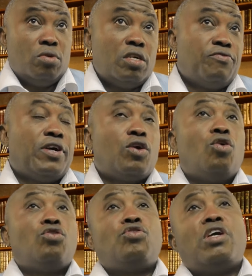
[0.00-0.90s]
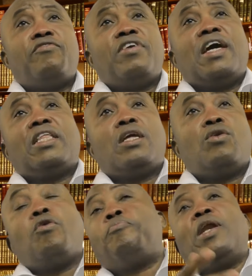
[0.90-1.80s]
C'est vrai qu'en temps, il y avait
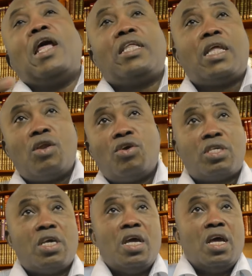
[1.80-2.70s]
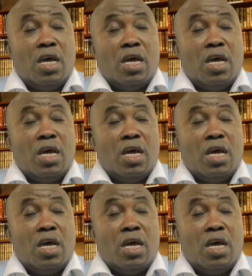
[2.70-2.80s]
l'alternance.